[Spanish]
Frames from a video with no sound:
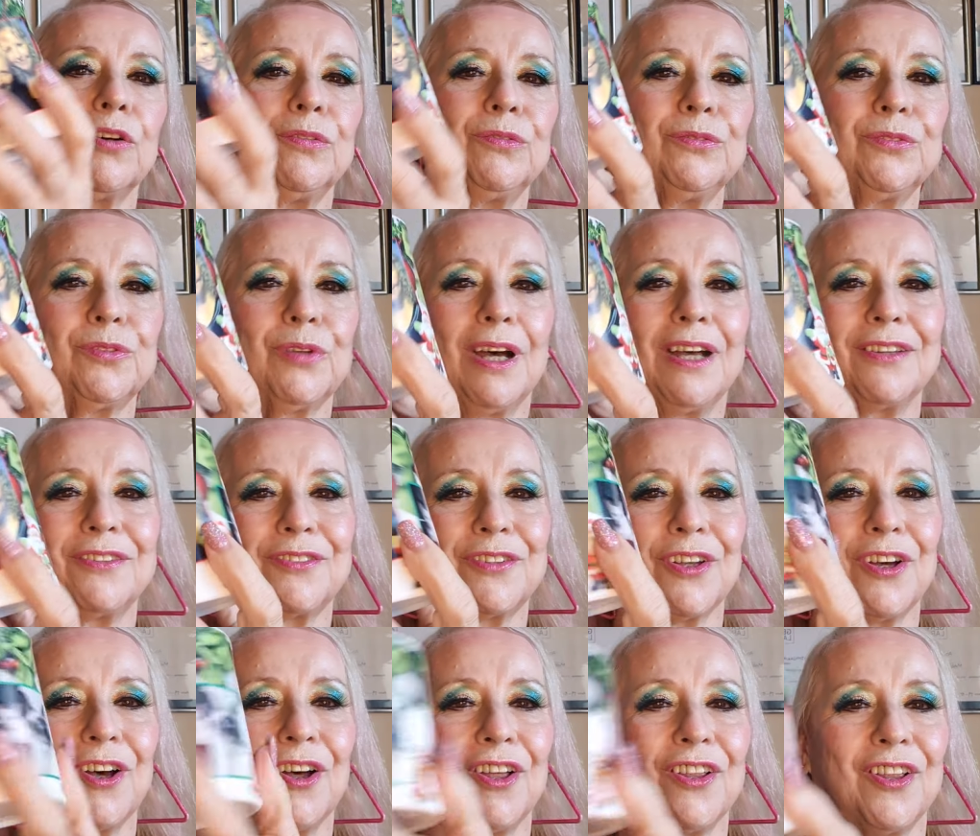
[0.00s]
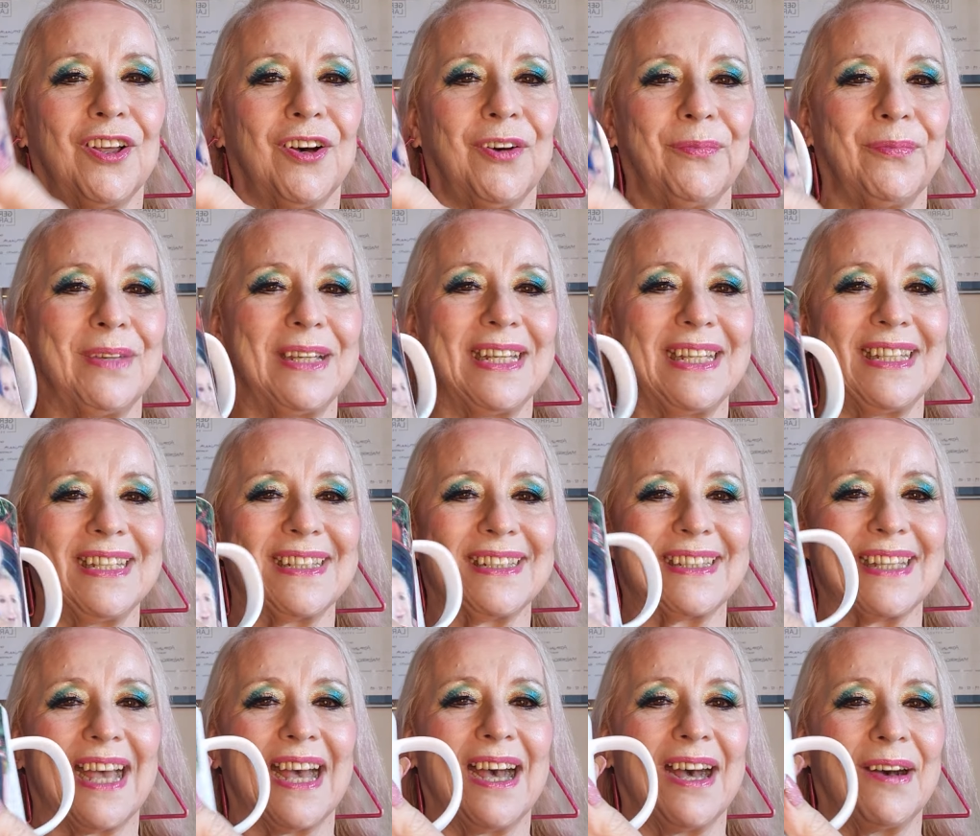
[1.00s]
Junto a todos
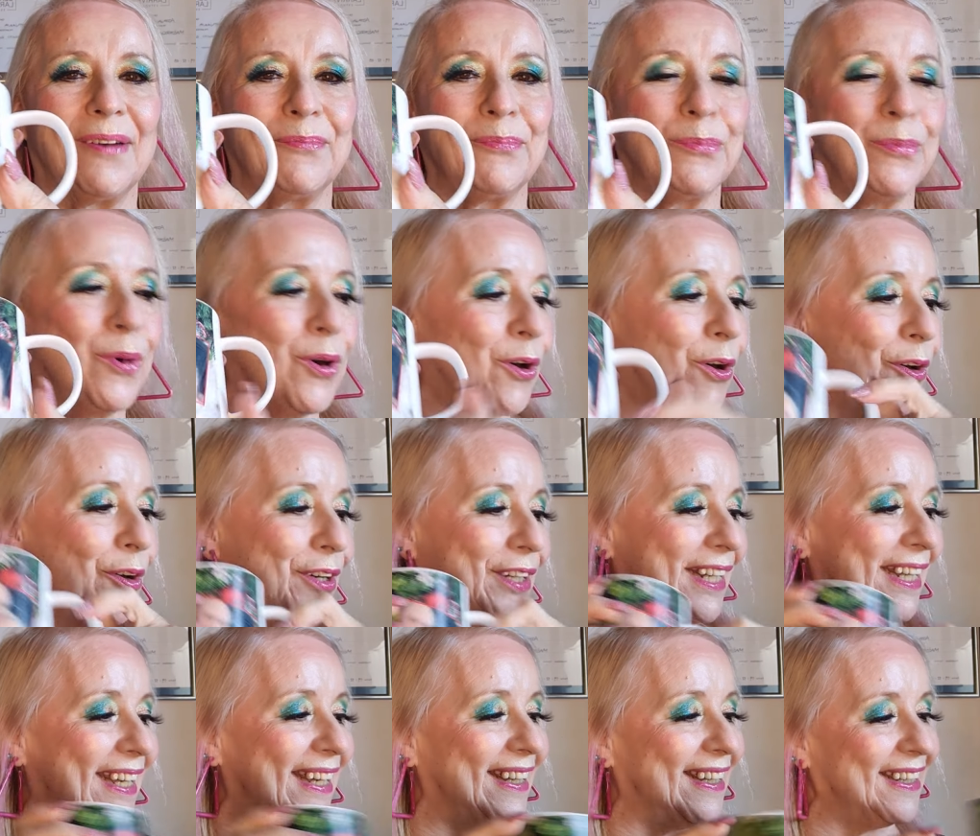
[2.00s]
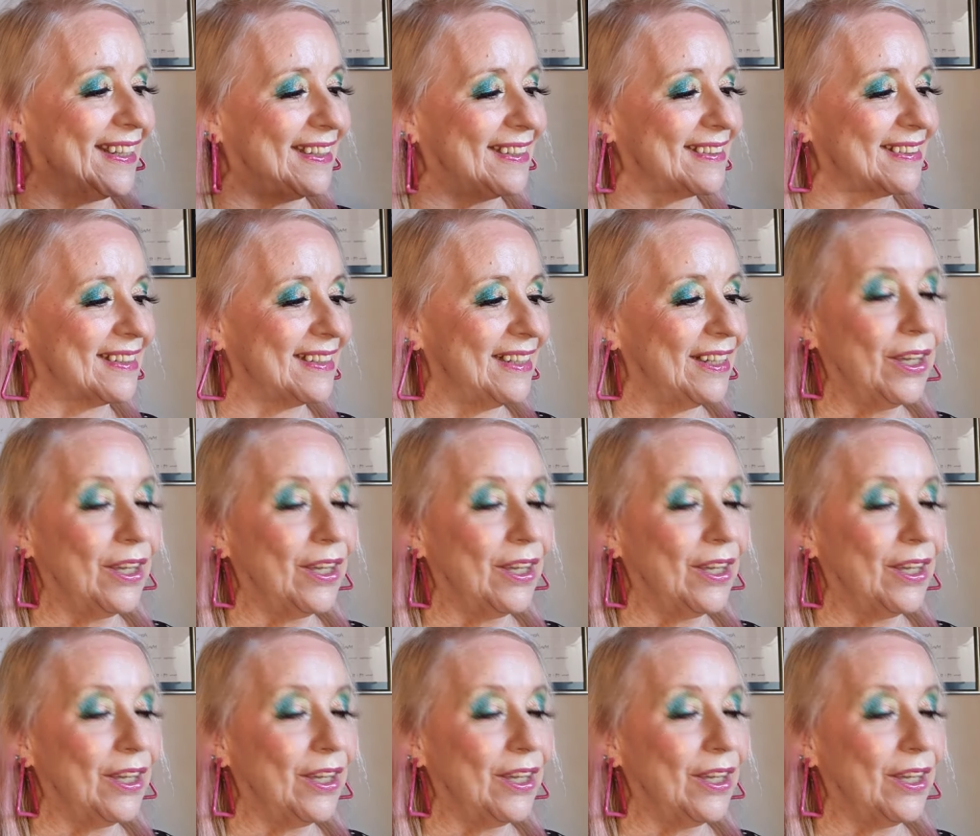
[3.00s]
mis amores.